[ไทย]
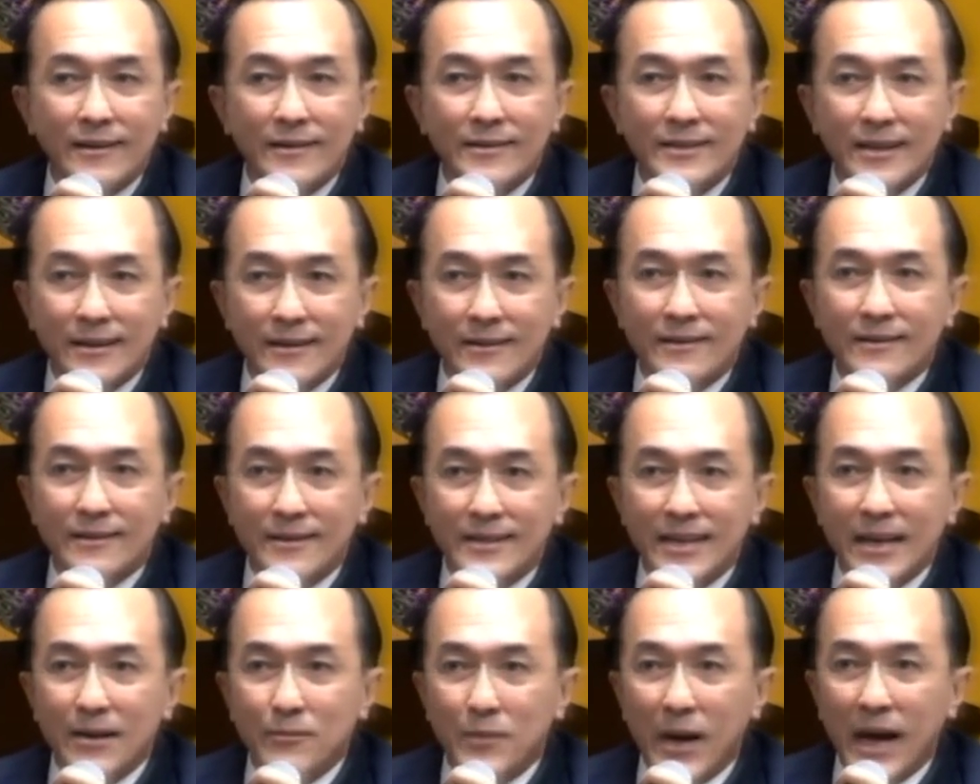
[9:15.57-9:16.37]
ซึ่ง
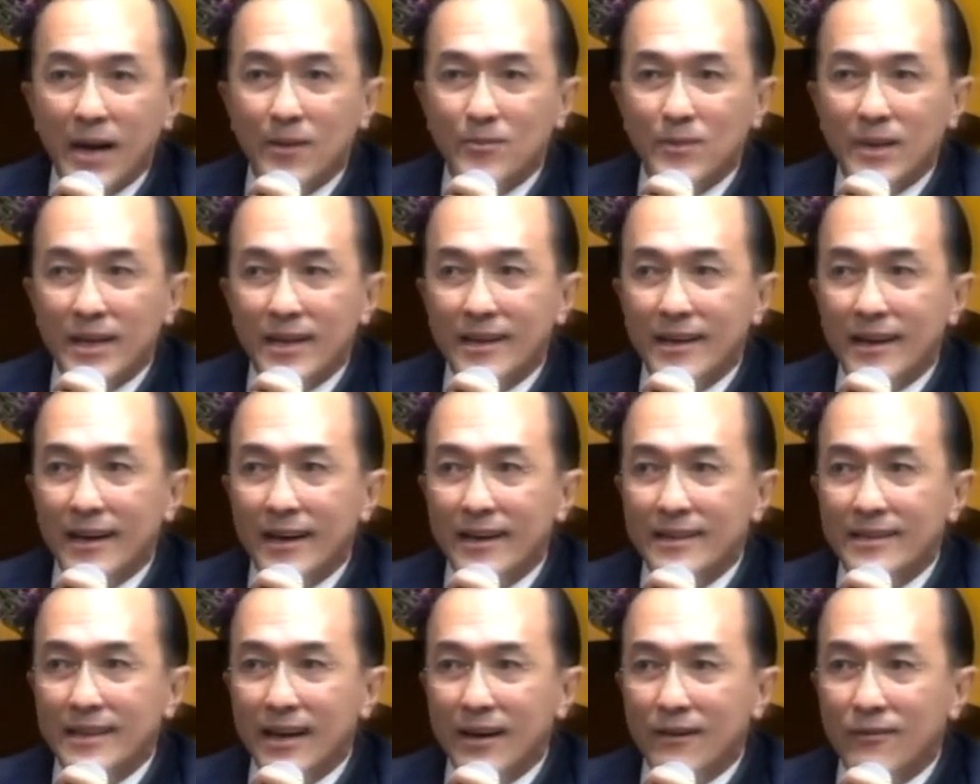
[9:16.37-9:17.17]
สิ่งแบบนี้แห
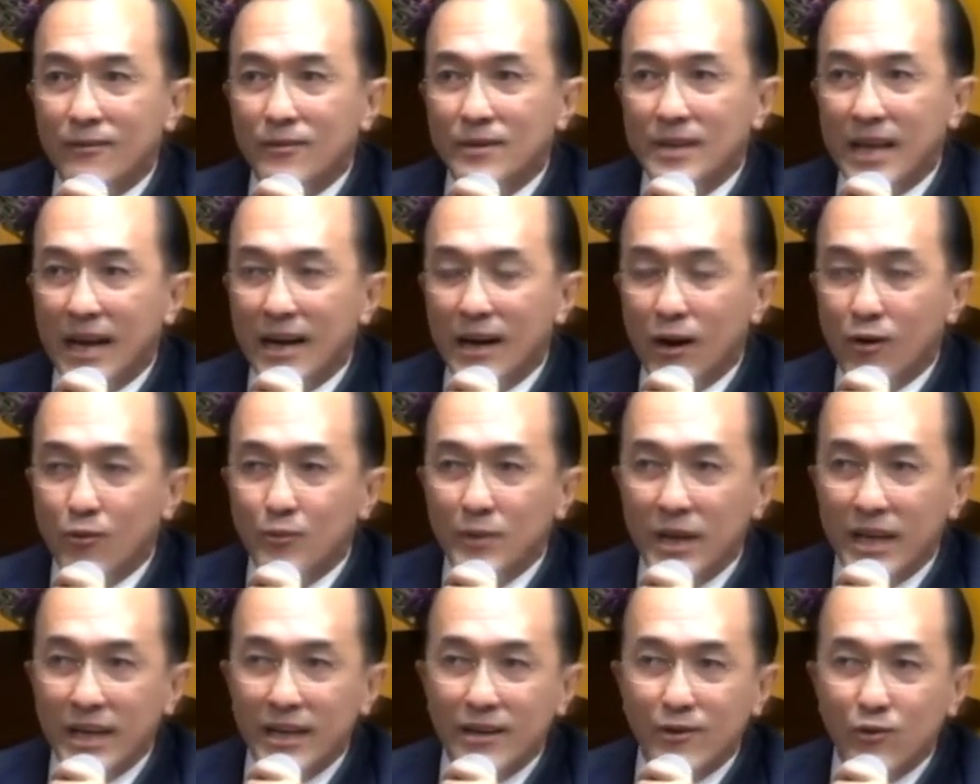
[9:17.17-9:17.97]
ละ ถ้าถ้าเรา
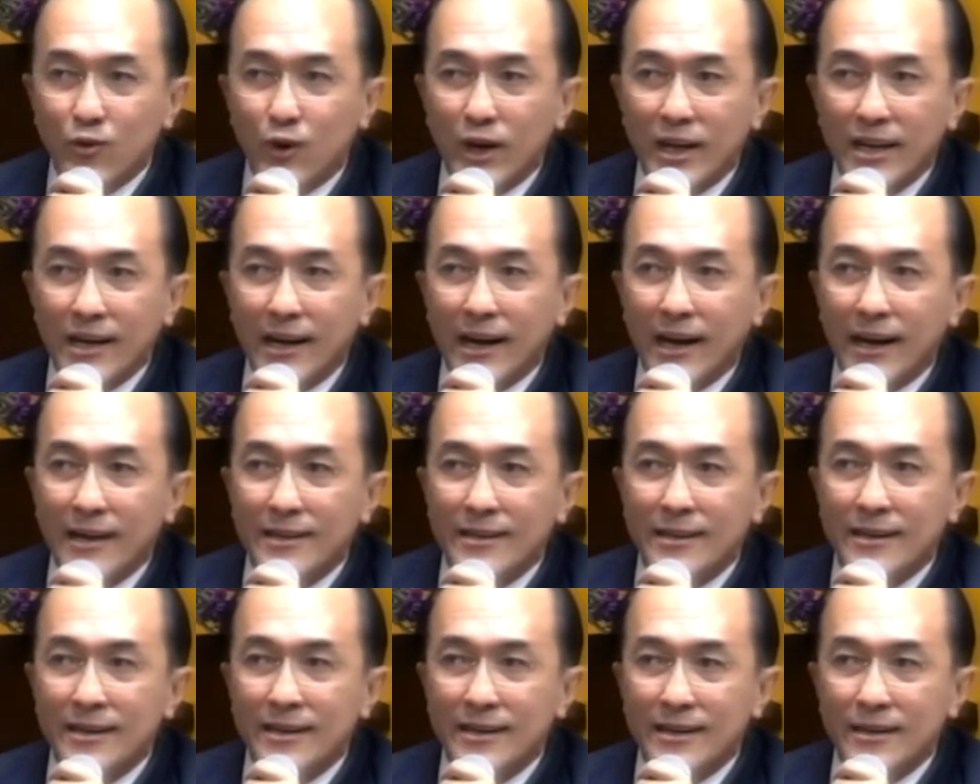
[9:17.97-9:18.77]
มีอีกหน่วยงาน
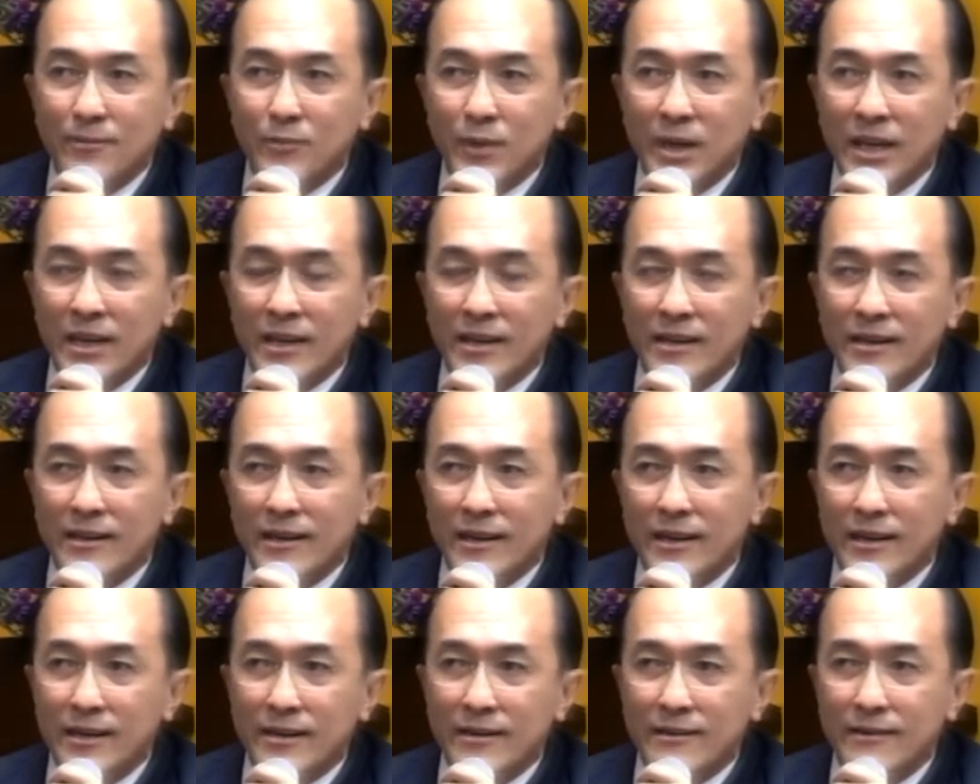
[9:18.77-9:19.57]
หนึ่ง หรือมีอีก
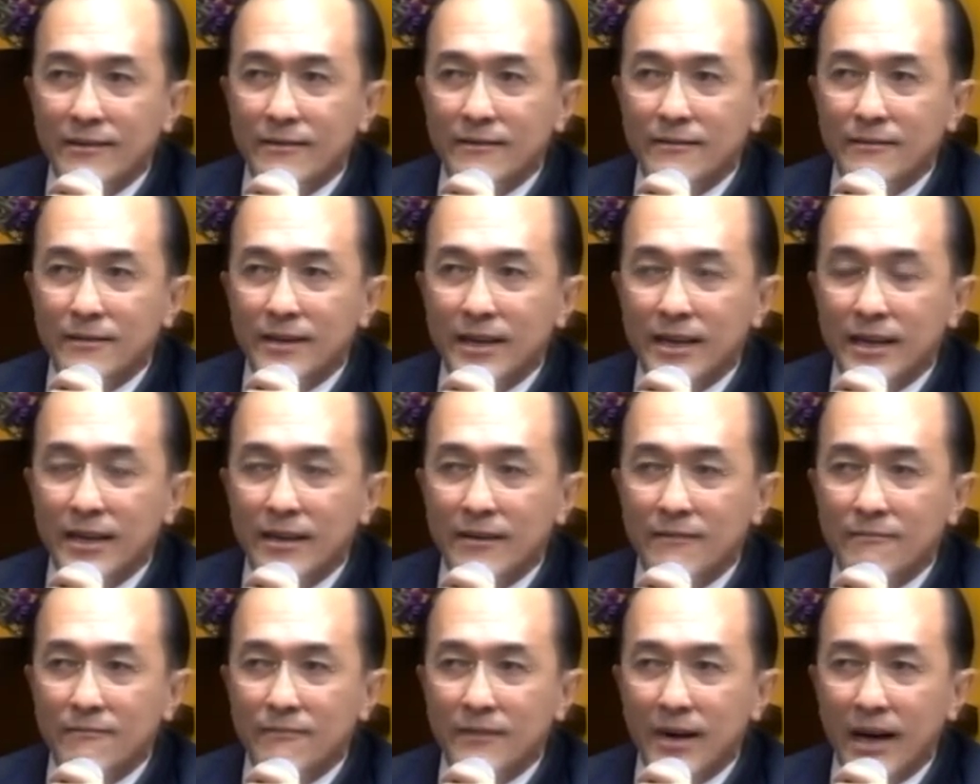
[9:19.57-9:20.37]
อีกอี
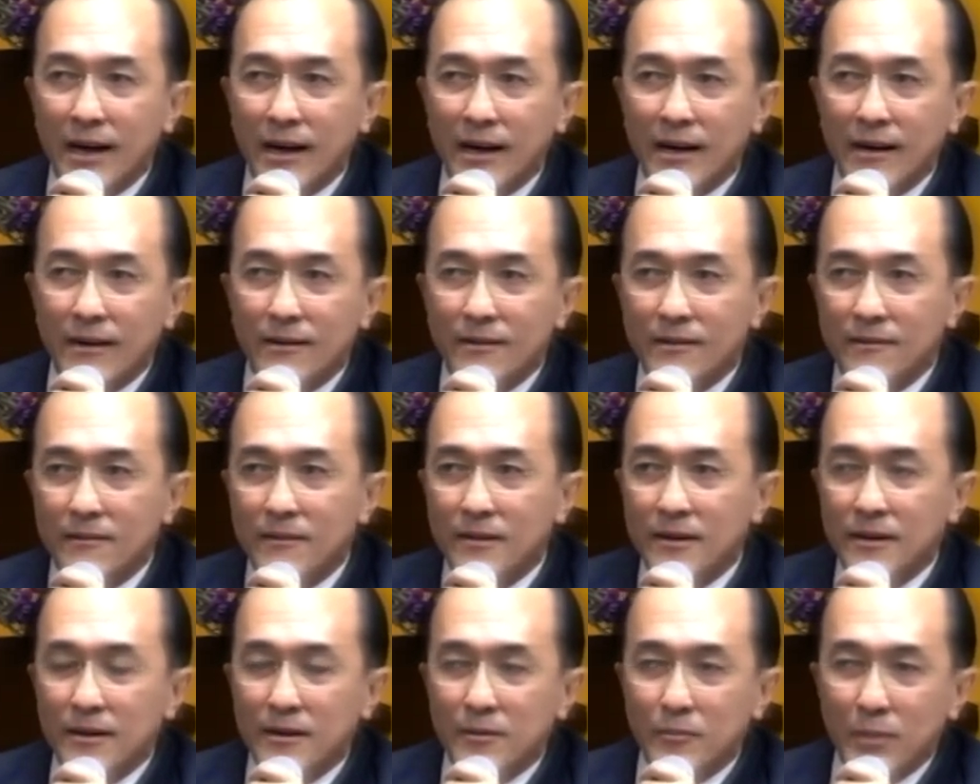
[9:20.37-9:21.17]
ก
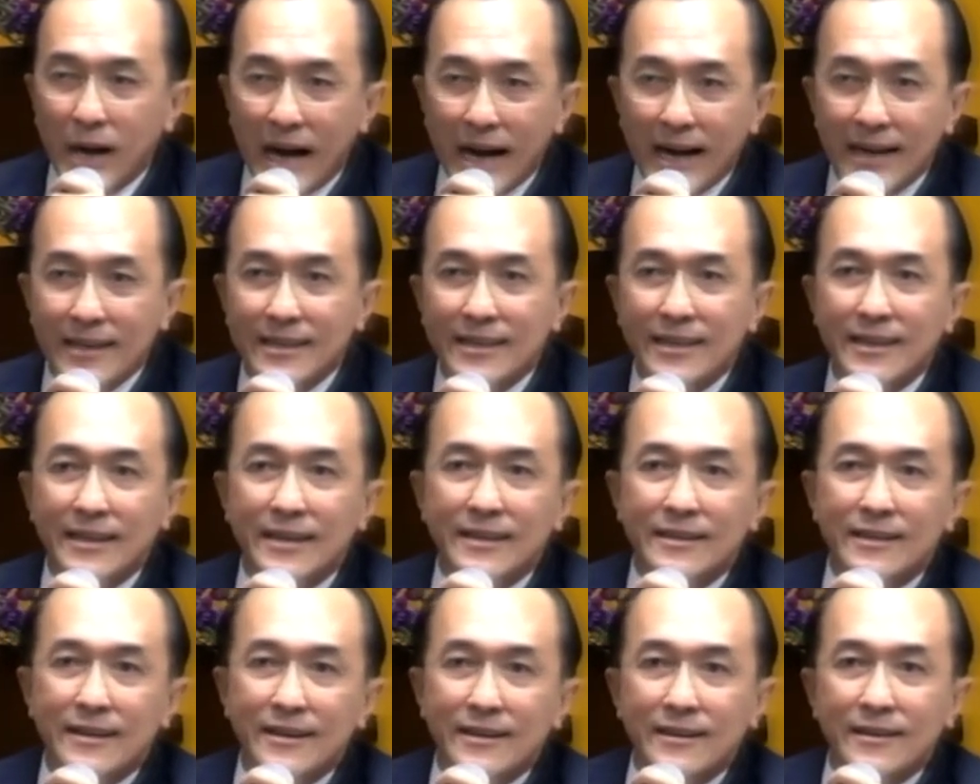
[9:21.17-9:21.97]
ภาคี
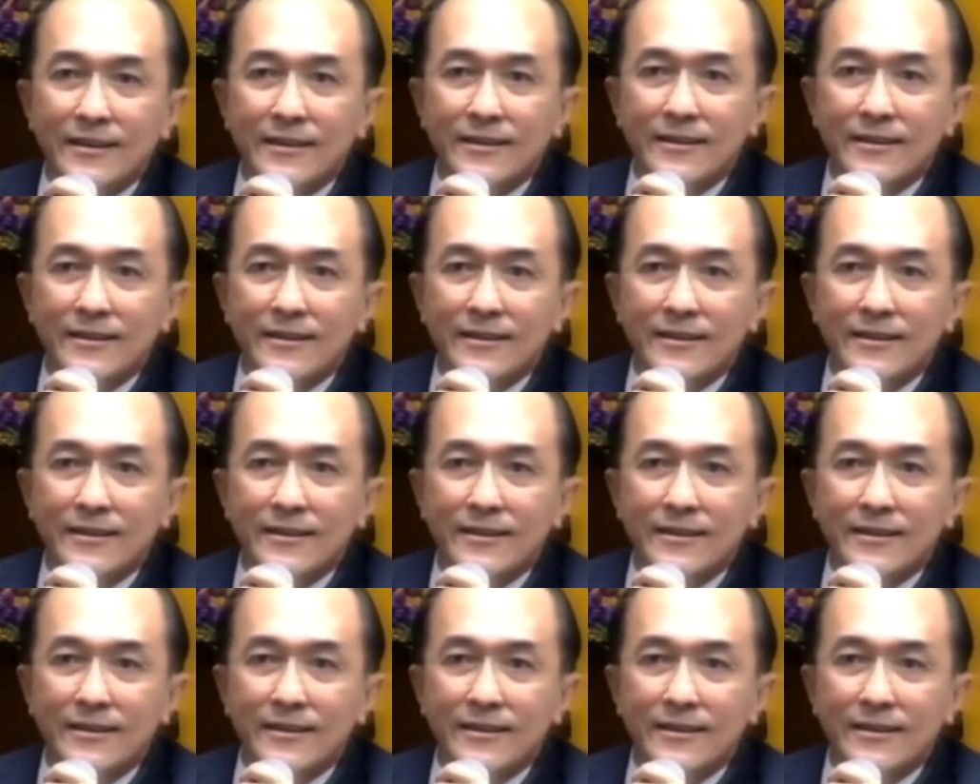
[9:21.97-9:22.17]
หนึ่ง